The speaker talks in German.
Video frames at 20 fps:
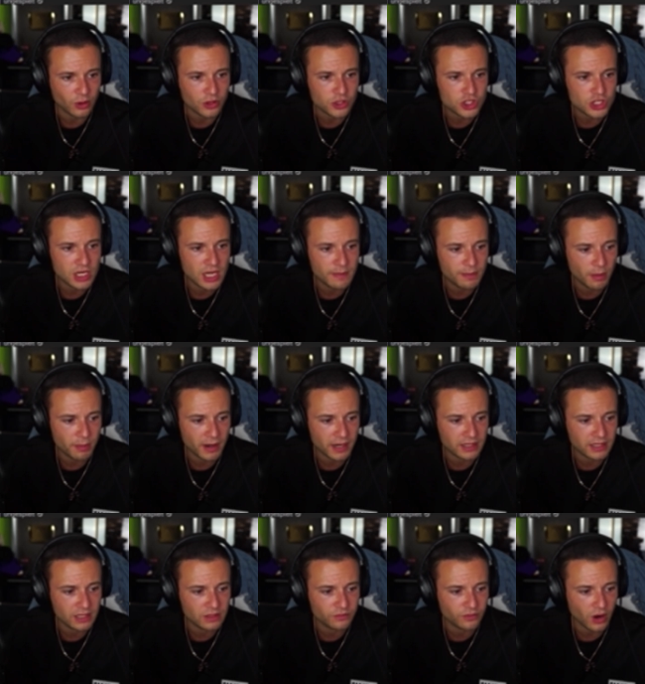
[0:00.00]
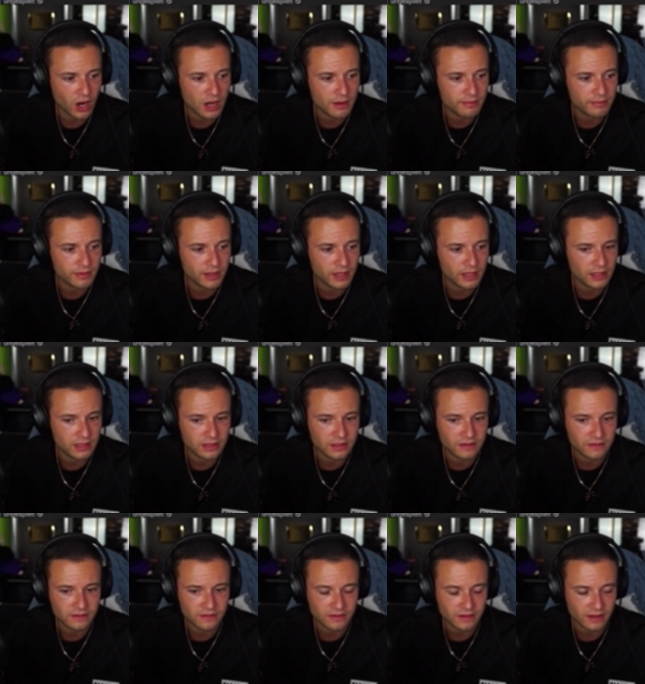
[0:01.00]
Hip-Hop angeht, vor allem äh,
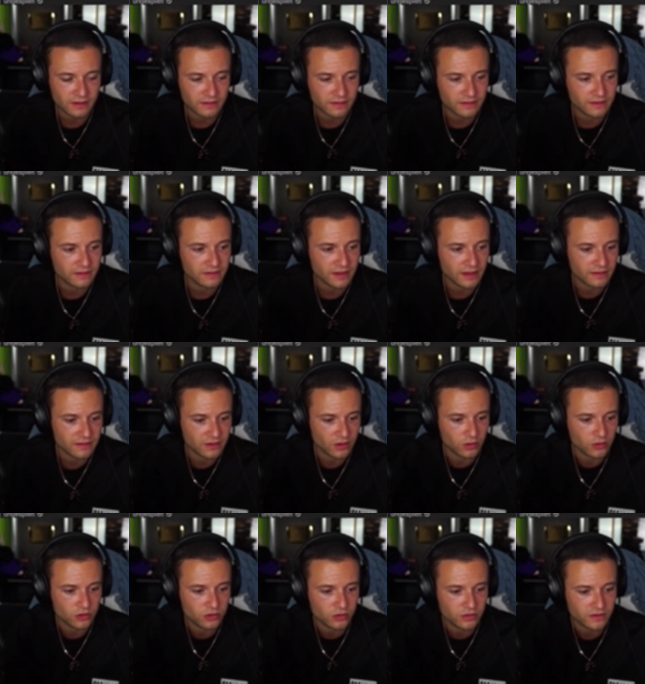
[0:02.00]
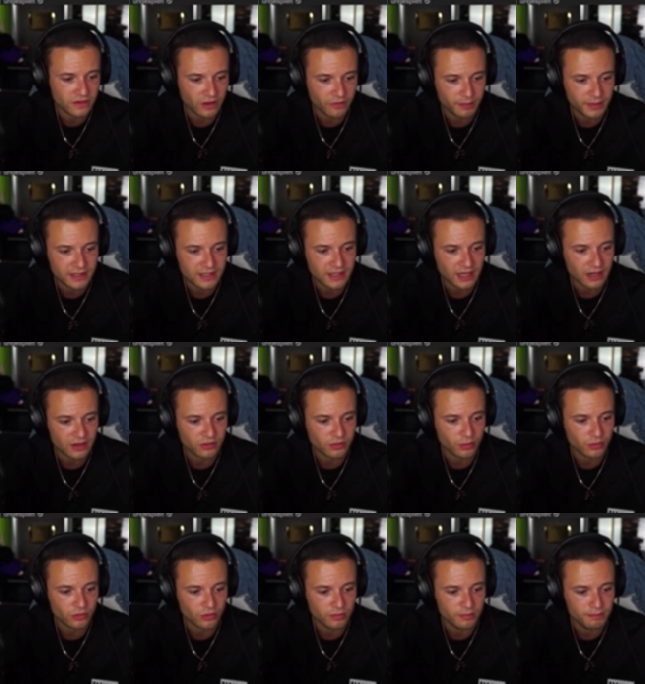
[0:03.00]
dieses ganzen, diesen ganzen Autotune-Stuff, bin ich gerade
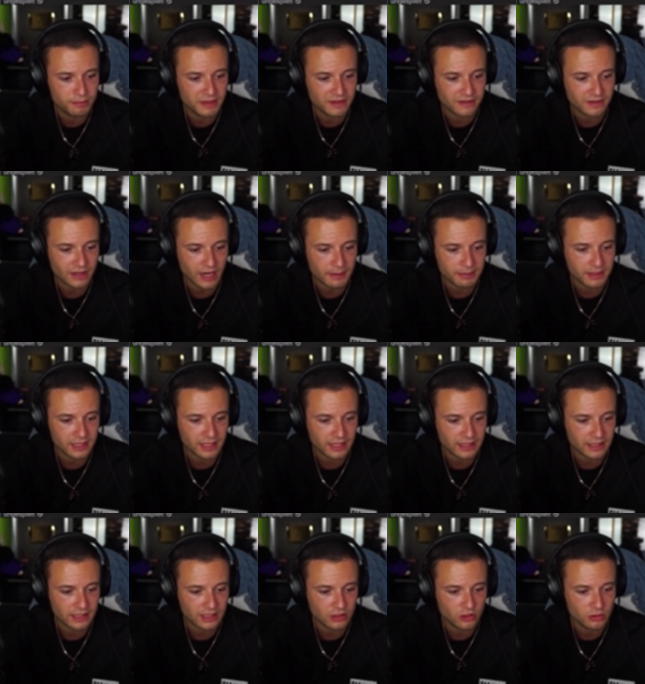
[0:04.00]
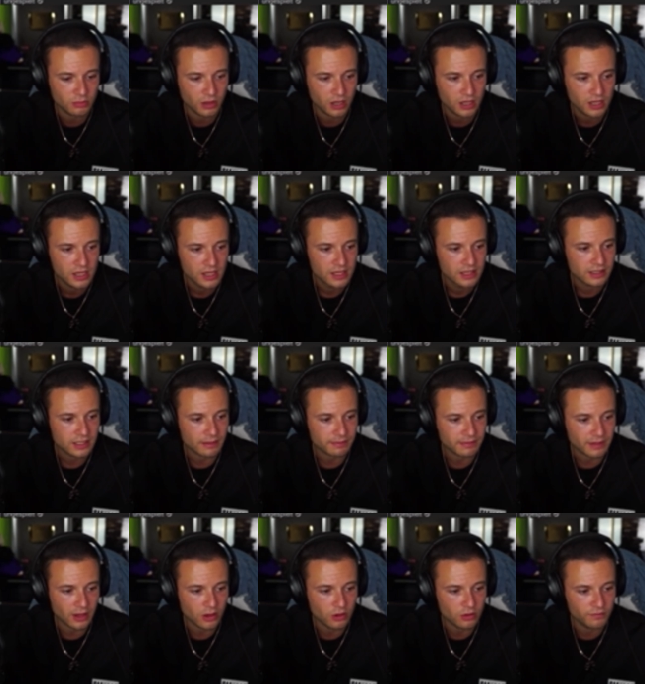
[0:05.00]
sowieso ein bisschen abgeneigt gegenüber. Ich habe
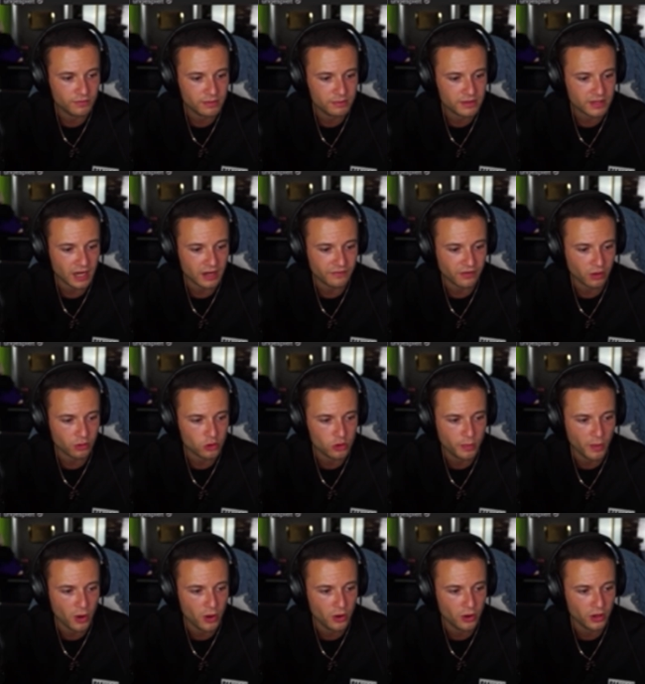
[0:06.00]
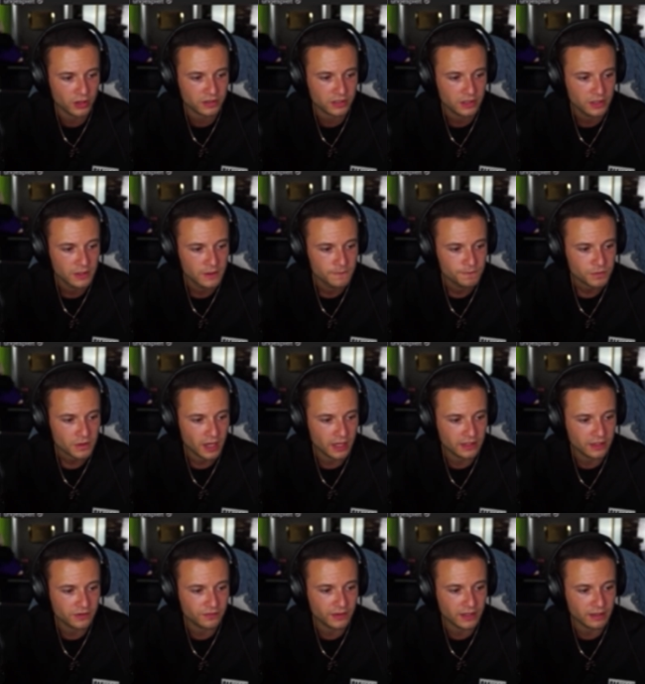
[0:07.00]
da irgendwie mich einfach überhört. Ja,
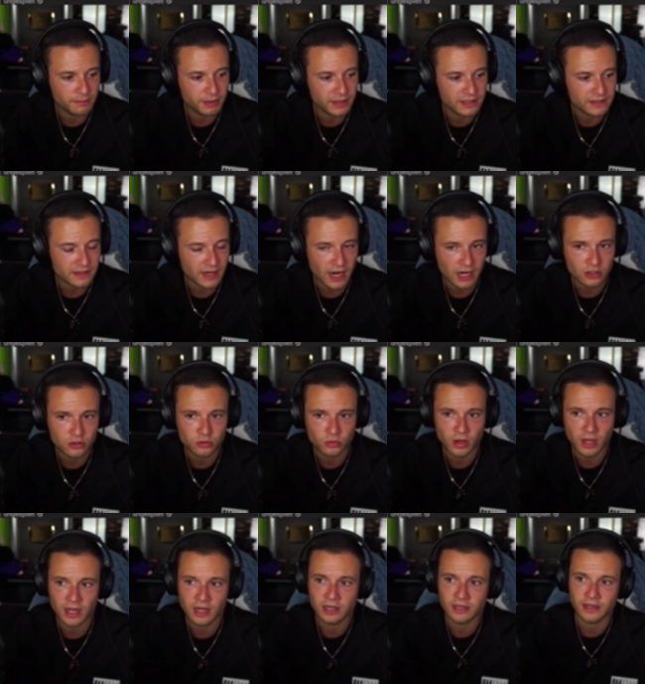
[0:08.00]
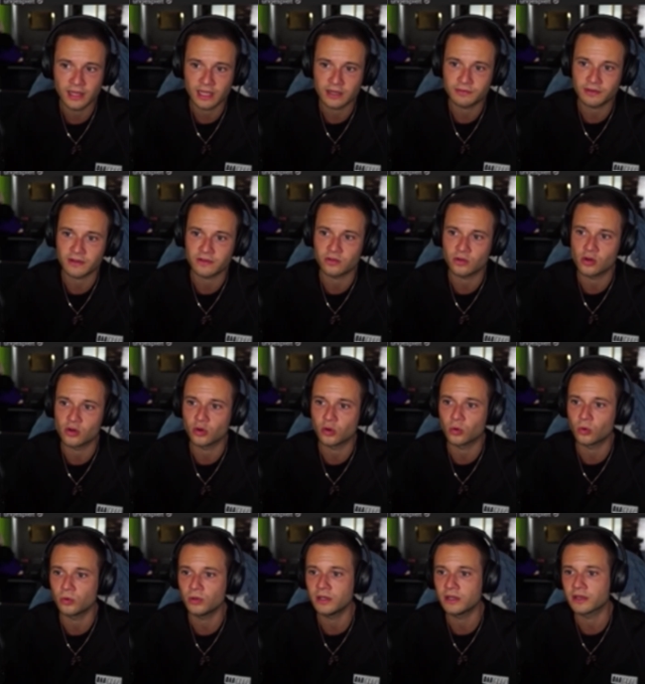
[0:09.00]
deswegen bin ich aktuell eine etwas
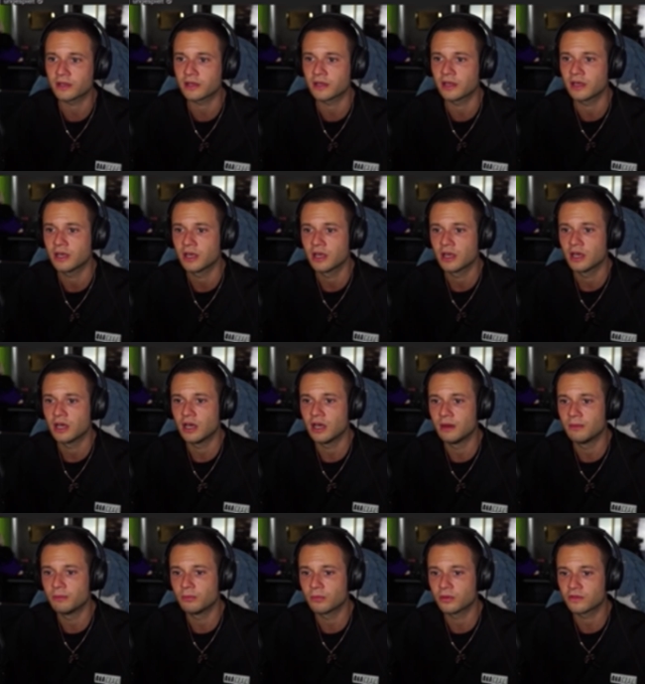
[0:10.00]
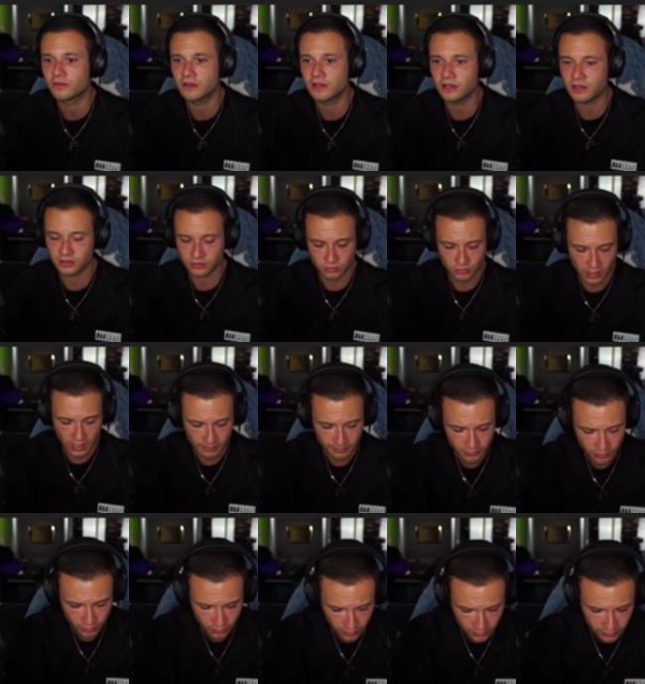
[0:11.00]
ruhigere ähm, Musikrichtung am Hören.